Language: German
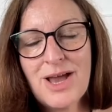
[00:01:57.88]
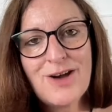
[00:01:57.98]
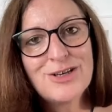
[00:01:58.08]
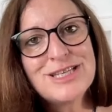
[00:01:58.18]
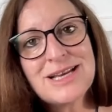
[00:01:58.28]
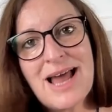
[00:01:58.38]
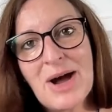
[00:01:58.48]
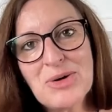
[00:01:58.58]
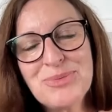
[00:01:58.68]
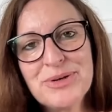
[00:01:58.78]
Und ich
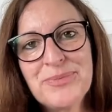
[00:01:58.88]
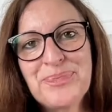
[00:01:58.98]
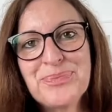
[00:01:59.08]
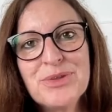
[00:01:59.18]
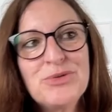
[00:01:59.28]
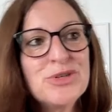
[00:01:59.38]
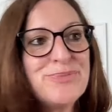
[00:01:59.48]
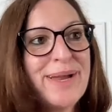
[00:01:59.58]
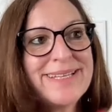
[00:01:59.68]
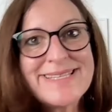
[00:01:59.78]
glaube, durch meine